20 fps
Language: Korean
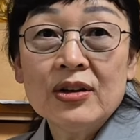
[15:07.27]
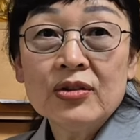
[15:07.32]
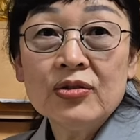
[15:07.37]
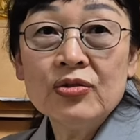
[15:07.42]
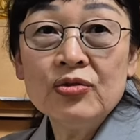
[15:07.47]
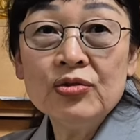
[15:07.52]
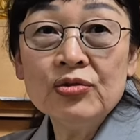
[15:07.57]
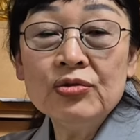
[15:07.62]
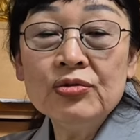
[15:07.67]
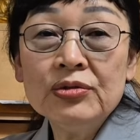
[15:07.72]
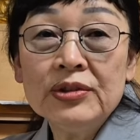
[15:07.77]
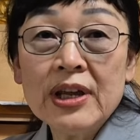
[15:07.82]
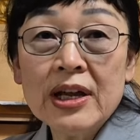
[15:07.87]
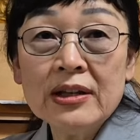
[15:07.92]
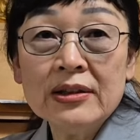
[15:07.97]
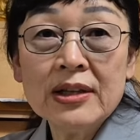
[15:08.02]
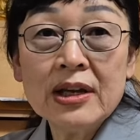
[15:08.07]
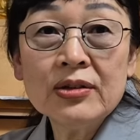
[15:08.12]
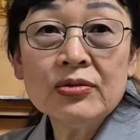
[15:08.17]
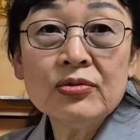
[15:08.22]
유
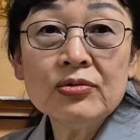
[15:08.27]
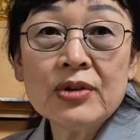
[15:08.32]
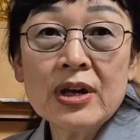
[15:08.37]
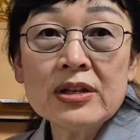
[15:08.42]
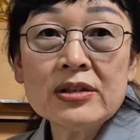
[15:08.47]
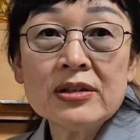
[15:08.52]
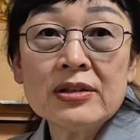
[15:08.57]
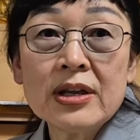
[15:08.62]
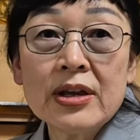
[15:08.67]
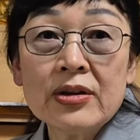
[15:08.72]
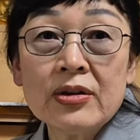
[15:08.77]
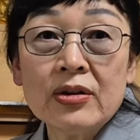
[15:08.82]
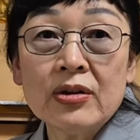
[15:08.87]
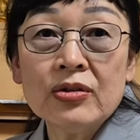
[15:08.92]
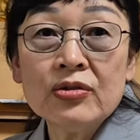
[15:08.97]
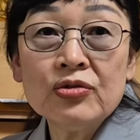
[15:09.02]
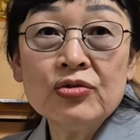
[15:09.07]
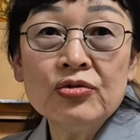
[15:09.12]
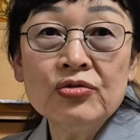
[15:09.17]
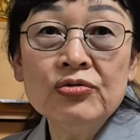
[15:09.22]
땡땡도
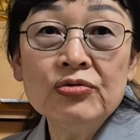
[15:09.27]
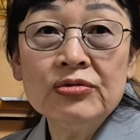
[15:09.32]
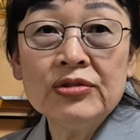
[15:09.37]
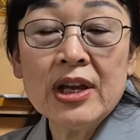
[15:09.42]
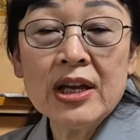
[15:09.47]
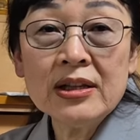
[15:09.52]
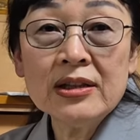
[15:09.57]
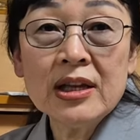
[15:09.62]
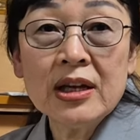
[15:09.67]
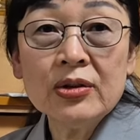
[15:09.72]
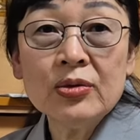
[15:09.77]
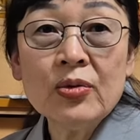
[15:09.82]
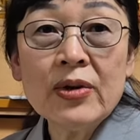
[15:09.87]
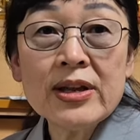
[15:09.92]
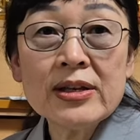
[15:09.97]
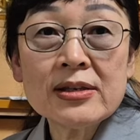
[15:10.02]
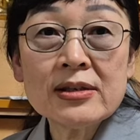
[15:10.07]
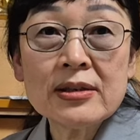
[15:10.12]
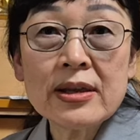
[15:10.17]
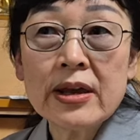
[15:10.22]
S대요. 윤 땡땡도
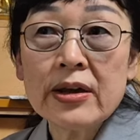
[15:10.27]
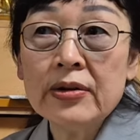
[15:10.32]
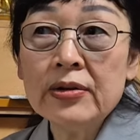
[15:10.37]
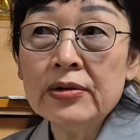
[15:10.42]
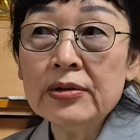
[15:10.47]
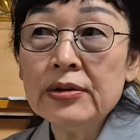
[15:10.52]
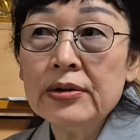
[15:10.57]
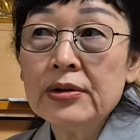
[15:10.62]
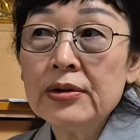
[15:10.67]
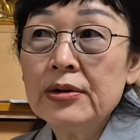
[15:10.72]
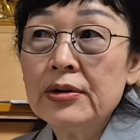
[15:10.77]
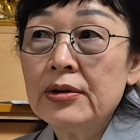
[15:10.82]
S대요.